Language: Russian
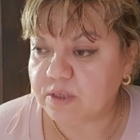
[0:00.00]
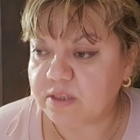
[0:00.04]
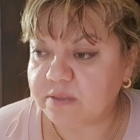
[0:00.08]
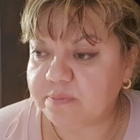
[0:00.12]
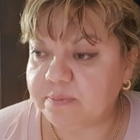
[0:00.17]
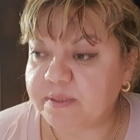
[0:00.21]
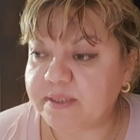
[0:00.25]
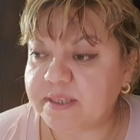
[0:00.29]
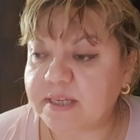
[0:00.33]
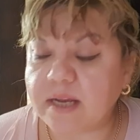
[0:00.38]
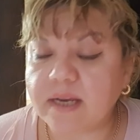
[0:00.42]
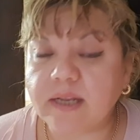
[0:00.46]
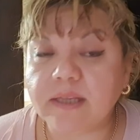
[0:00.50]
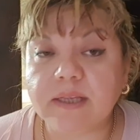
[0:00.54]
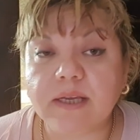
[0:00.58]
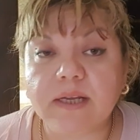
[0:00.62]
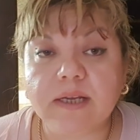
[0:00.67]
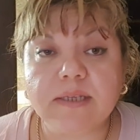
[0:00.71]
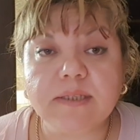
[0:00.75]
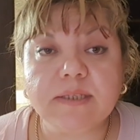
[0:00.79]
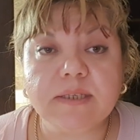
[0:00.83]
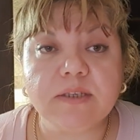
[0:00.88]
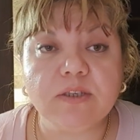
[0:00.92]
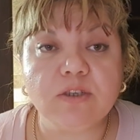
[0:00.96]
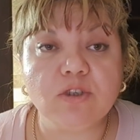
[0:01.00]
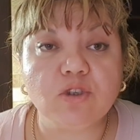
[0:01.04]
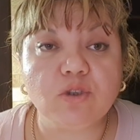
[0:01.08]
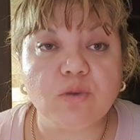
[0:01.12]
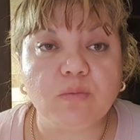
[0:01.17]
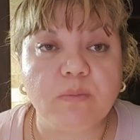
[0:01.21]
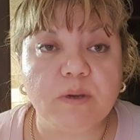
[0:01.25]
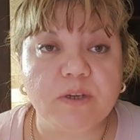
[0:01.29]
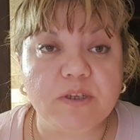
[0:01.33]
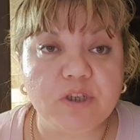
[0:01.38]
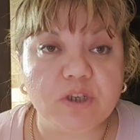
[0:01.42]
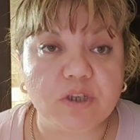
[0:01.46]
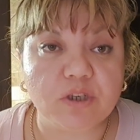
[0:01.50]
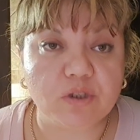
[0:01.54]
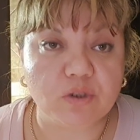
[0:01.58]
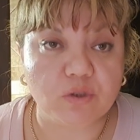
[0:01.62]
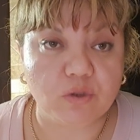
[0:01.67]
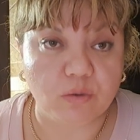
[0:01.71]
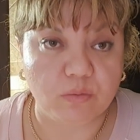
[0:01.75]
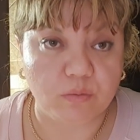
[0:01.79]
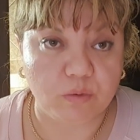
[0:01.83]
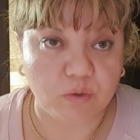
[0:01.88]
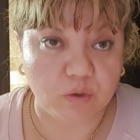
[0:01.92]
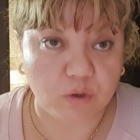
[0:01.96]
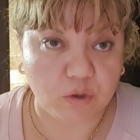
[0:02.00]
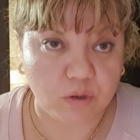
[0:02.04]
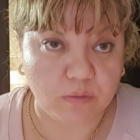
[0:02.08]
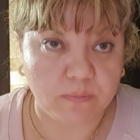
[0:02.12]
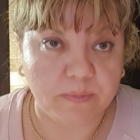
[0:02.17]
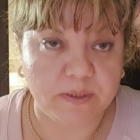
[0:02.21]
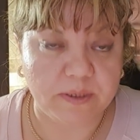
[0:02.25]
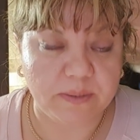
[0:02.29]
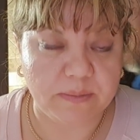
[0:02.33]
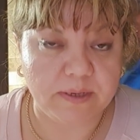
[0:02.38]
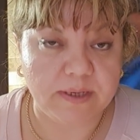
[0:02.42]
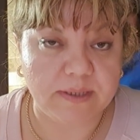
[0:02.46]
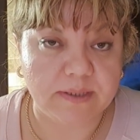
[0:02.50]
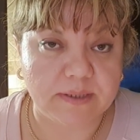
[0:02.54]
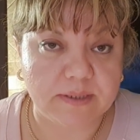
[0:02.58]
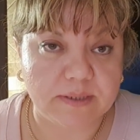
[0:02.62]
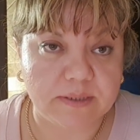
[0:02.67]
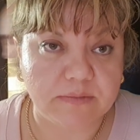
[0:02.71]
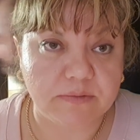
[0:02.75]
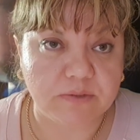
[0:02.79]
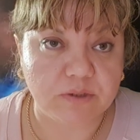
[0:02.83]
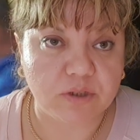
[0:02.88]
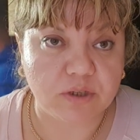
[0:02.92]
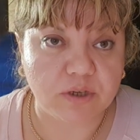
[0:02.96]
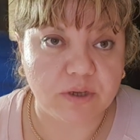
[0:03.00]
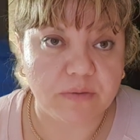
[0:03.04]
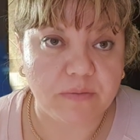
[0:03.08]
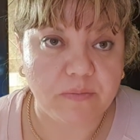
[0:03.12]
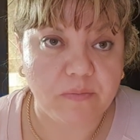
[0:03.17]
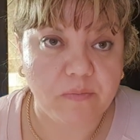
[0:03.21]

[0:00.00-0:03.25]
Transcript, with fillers: Специально она родилась, чтобы мальчик из дома ушел, понимаете, девочки?